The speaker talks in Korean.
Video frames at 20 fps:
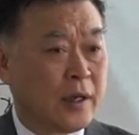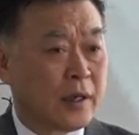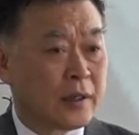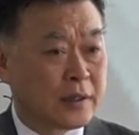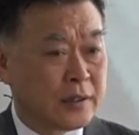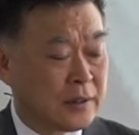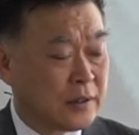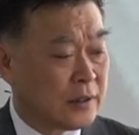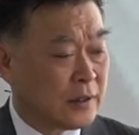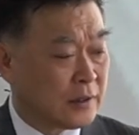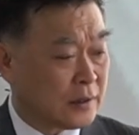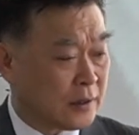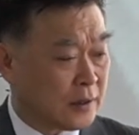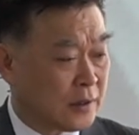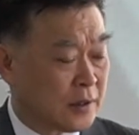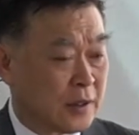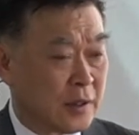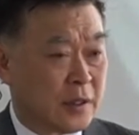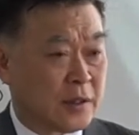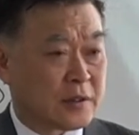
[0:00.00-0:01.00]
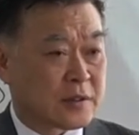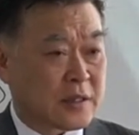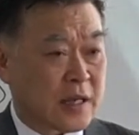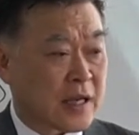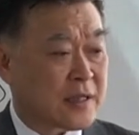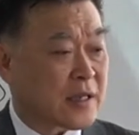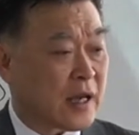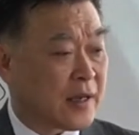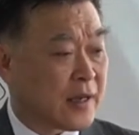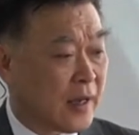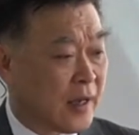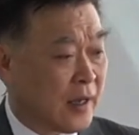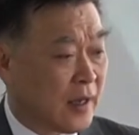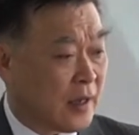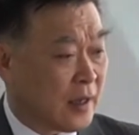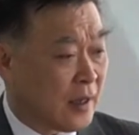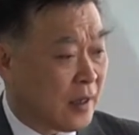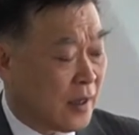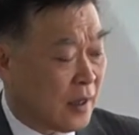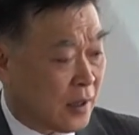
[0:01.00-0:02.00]
그 사단의
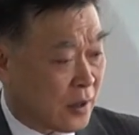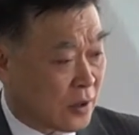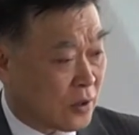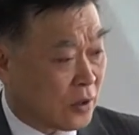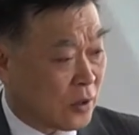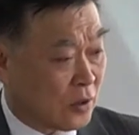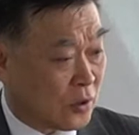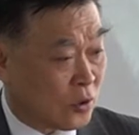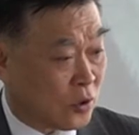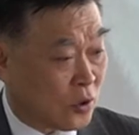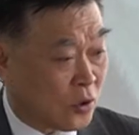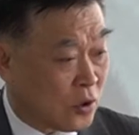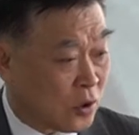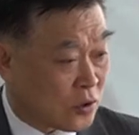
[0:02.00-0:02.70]
그